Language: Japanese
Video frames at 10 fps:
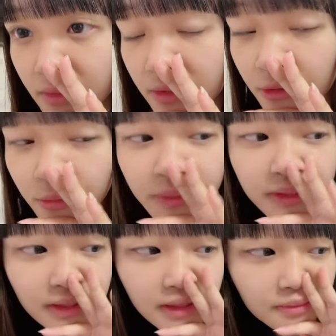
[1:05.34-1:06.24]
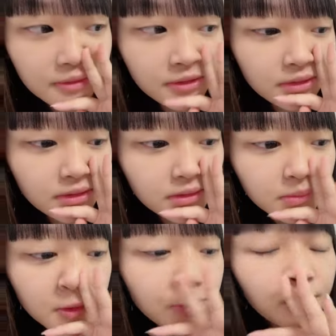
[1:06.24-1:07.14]
今日めっちゃ寒い、まあ、
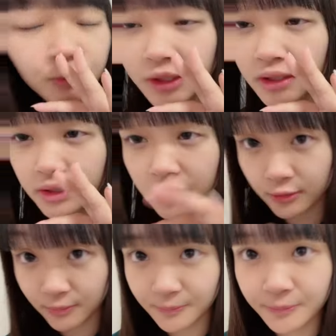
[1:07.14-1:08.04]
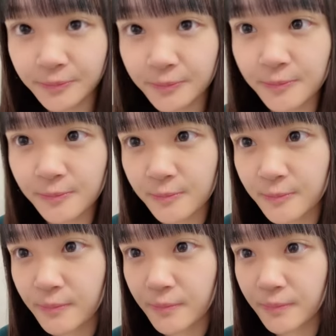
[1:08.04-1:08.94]
今日もなんだけど
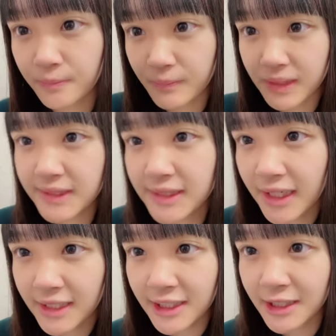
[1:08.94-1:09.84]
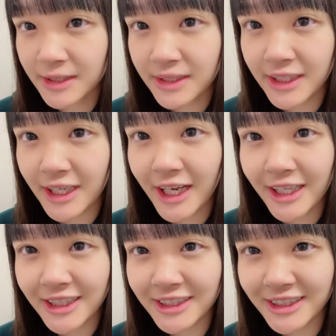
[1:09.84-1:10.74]
めっちゃきき
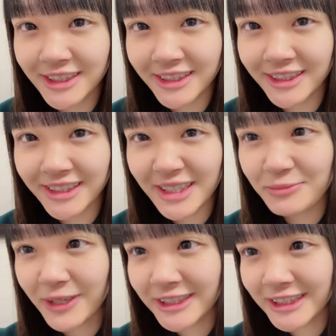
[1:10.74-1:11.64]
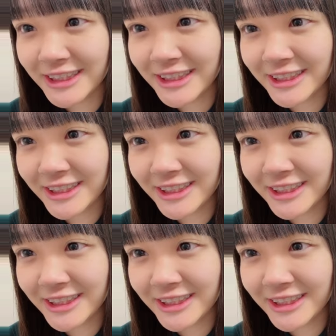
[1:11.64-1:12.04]
かきまし